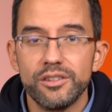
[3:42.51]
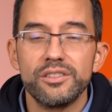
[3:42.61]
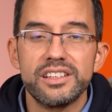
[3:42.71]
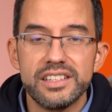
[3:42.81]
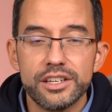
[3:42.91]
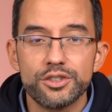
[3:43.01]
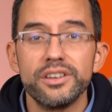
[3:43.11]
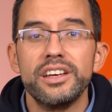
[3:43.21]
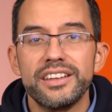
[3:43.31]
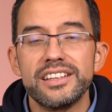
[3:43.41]
Und da seht ihr
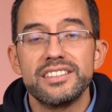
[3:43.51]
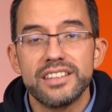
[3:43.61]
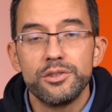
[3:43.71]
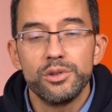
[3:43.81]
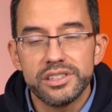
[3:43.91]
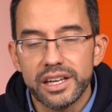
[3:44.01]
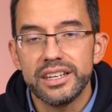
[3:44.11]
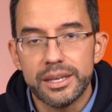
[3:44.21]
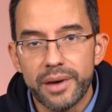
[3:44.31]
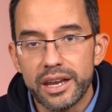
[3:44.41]
schon, das ist natürlich dann
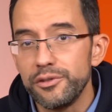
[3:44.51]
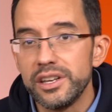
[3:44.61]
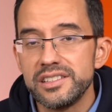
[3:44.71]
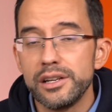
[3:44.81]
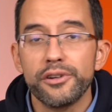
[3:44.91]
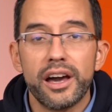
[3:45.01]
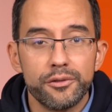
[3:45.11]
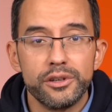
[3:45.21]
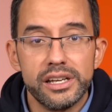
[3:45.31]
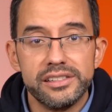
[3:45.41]
eben eine finanzielle Frage für die